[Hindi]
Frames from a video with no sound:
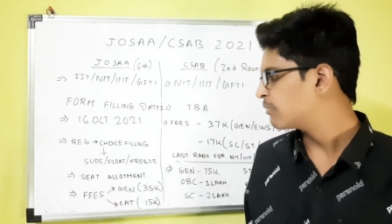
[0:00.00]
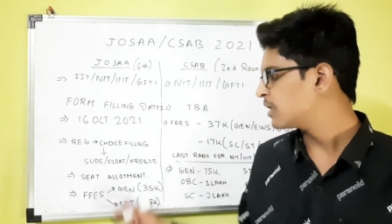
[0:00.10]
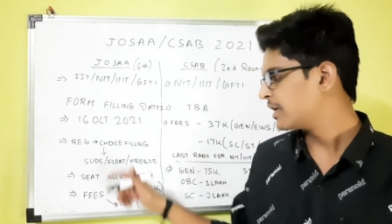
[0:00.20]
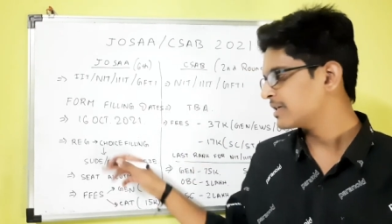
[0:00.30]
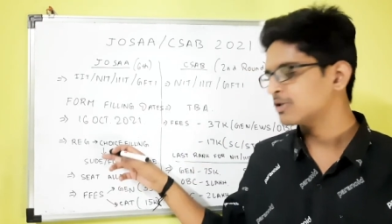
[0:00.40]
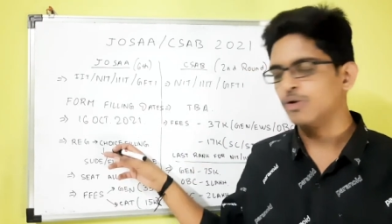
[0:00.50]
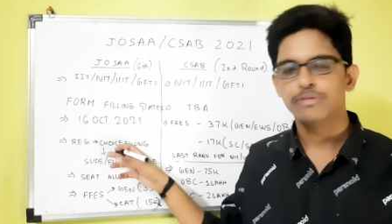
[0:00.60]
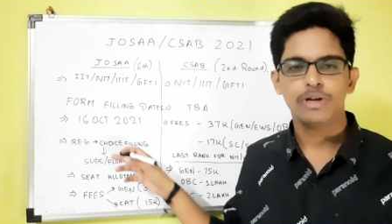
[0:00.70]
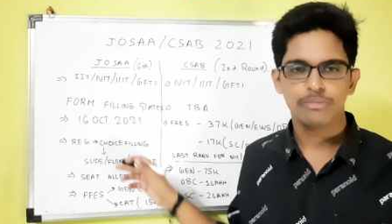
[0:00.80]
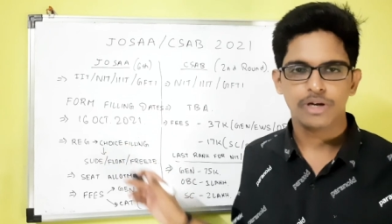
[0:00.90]
अभी आएंगे
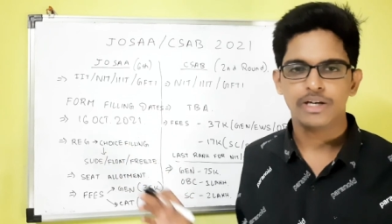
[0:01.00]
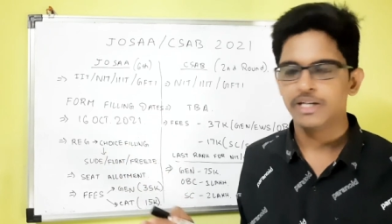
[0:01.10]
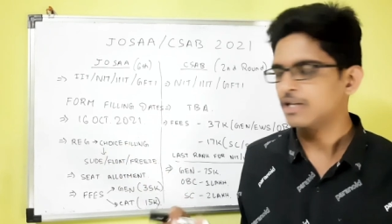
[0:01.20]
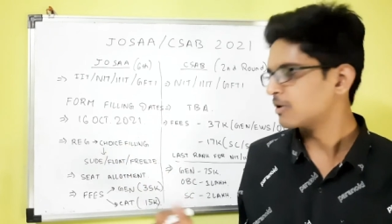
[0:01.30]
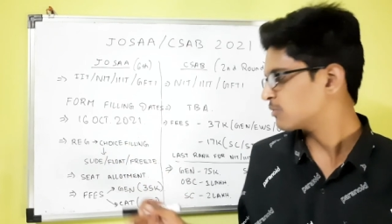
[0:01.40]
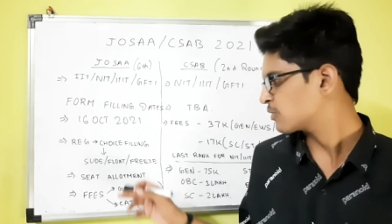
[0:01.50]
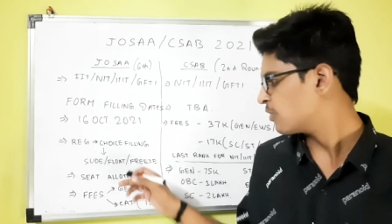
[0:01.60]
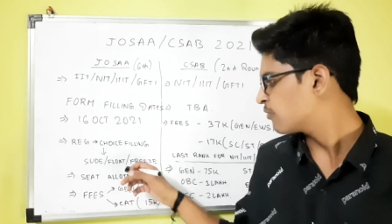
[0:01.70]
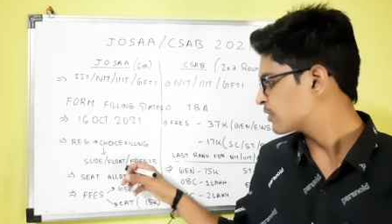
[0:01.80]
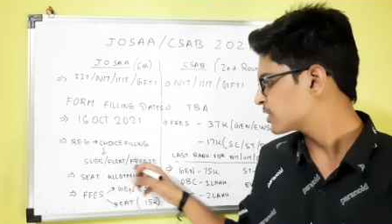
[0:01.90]
चॉइस फिलिंग पे आएंगे टेंशन मतलब
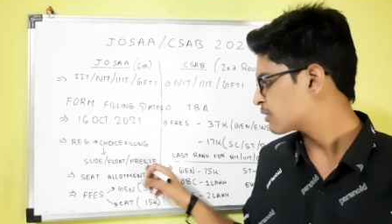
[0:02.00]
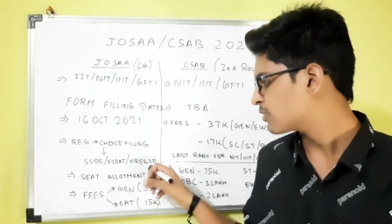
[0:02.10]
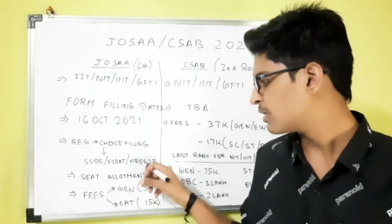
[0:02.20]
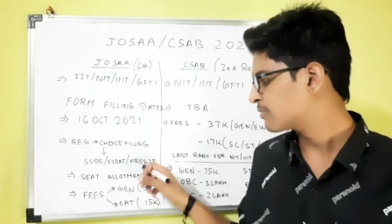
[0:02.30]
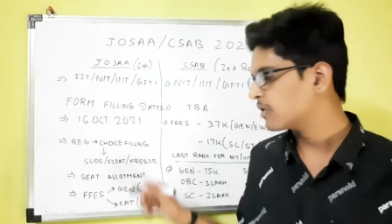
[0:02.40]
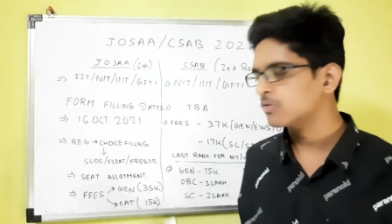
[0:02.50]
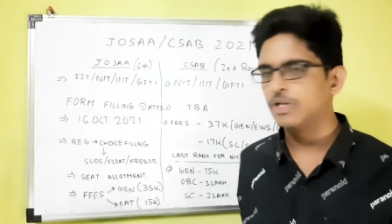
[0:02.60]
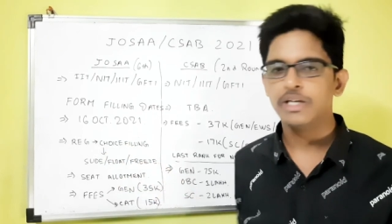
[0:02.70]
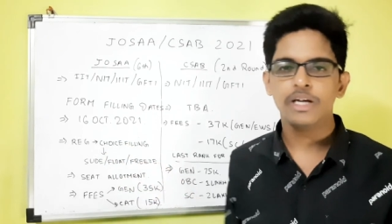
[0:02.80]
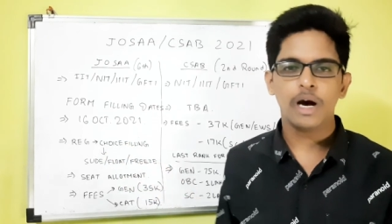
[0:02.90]
और फ्रीज का मतलब क्या
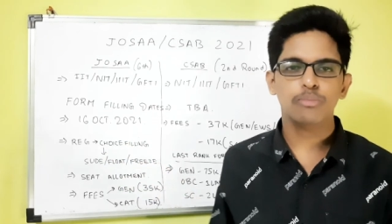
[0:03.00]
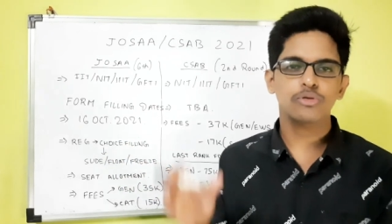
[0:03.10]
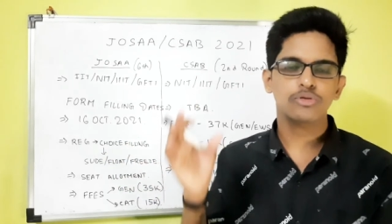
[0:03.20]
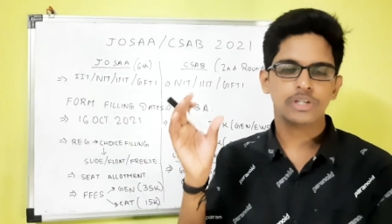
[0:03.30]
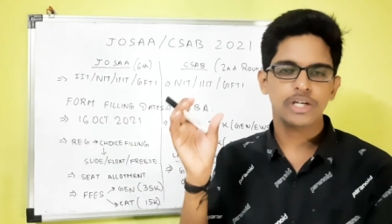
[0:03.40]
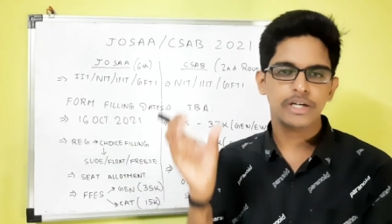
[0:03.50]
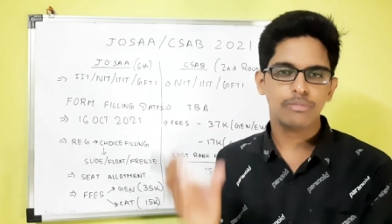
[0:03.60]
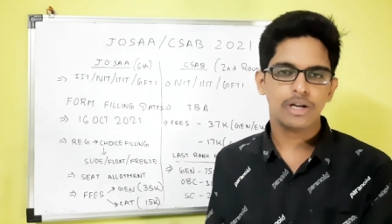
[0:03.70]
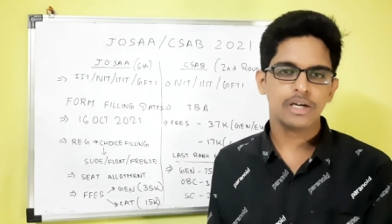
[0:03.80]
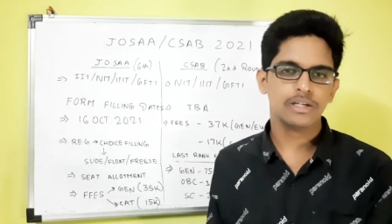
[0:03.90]
होता है कि आपको सीट
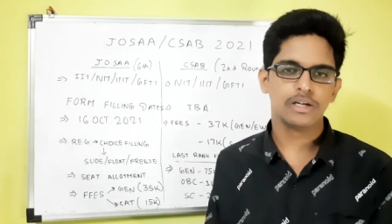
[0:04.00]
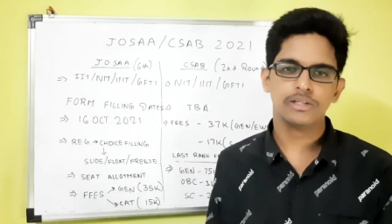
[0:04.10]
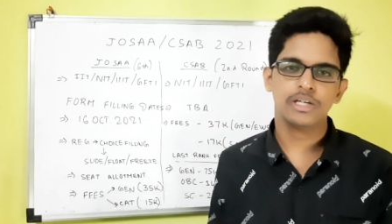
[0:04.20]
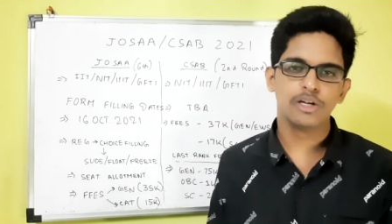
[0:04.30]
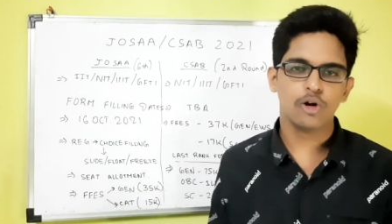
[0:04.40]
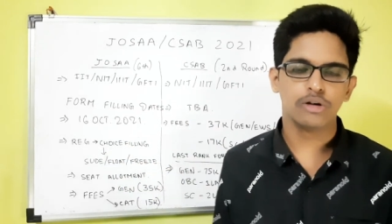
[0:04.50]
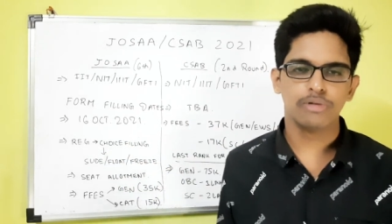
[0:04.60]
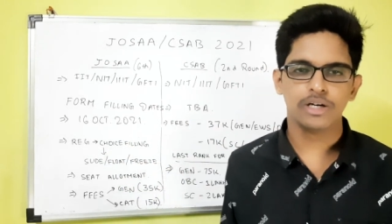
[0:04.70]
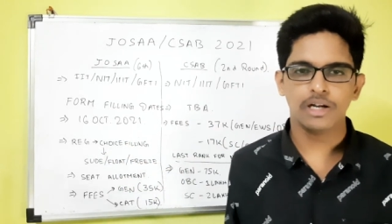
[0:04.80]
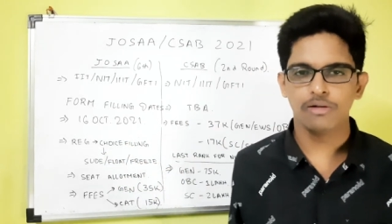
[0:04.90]
मिल गई है ना सीट
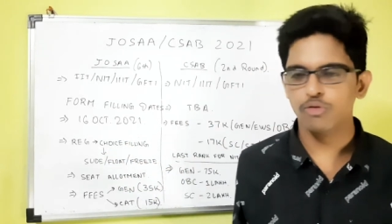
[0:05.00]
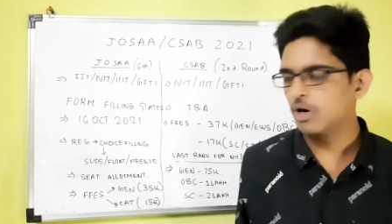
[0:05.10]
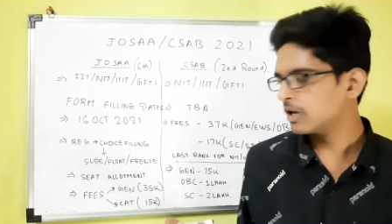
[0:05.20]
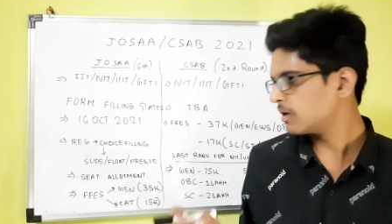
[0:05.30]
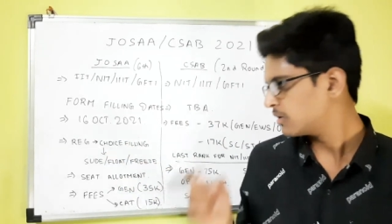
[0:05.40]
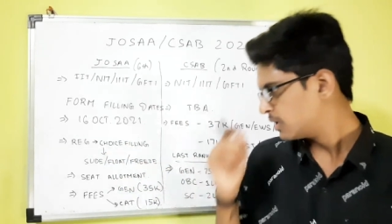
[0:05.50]
अलॉटमेंट का वो आया